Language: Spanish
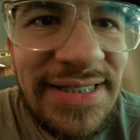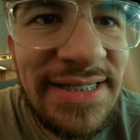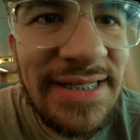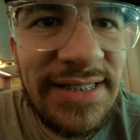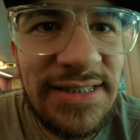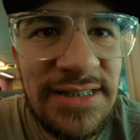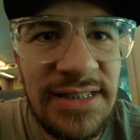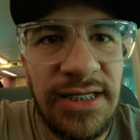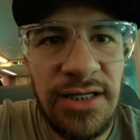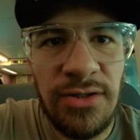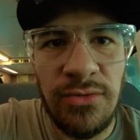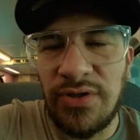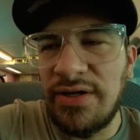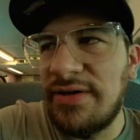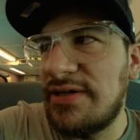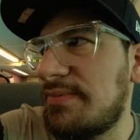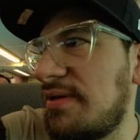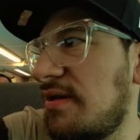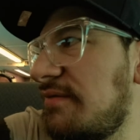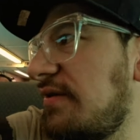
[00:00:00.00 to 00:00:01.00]
a hacer es que
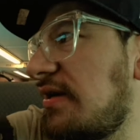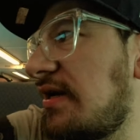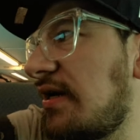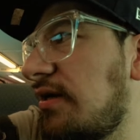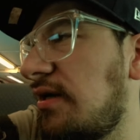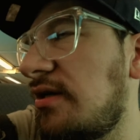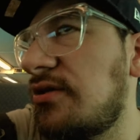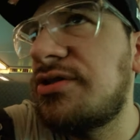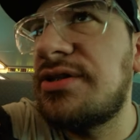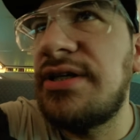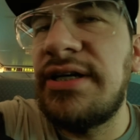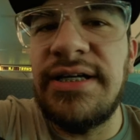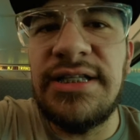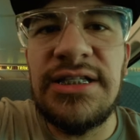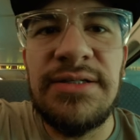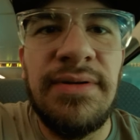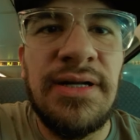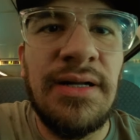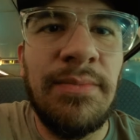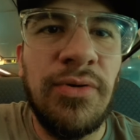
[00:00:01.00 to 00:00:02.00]
una vez verifiquen los
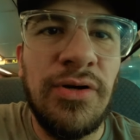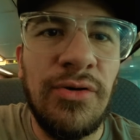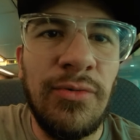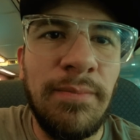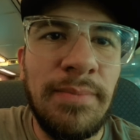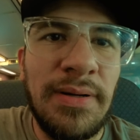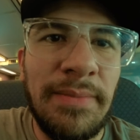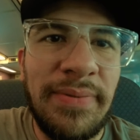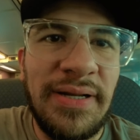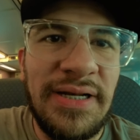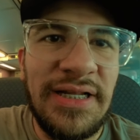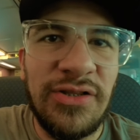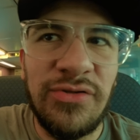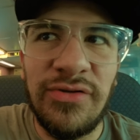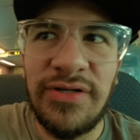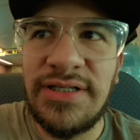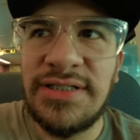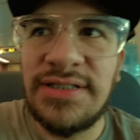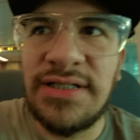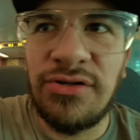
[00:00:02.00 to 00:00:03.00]
tickets, van a poner un
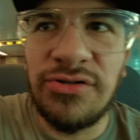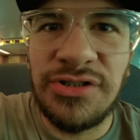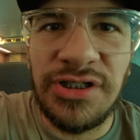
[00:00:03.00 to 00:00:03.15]
papelito en este